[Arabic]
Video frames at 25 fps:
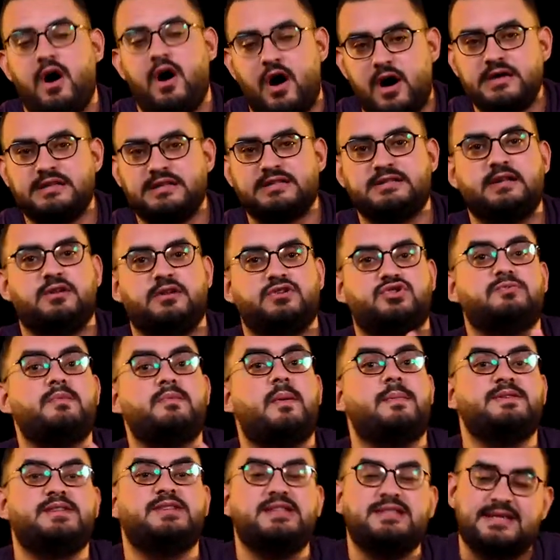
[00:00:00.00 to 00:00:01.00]
ارسنال
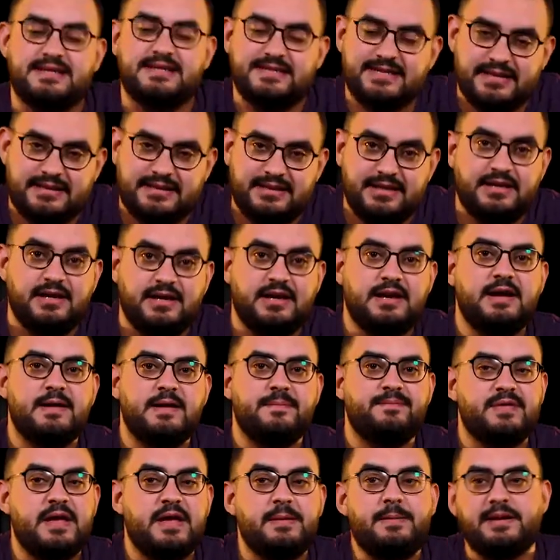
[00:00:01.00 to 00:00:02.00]
ثم مانشستر سيتي
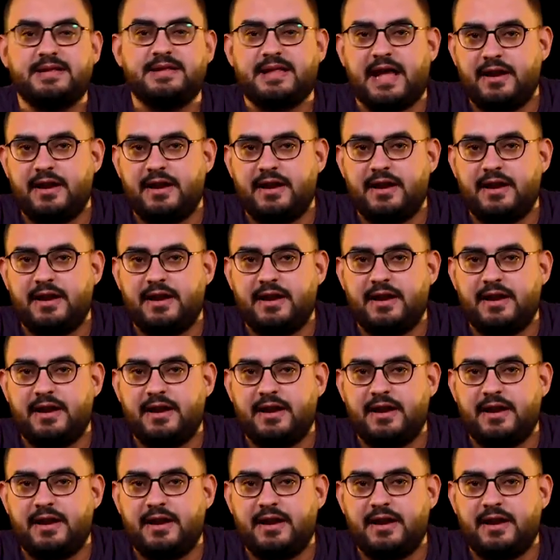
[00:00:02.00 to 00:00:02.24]
ابعد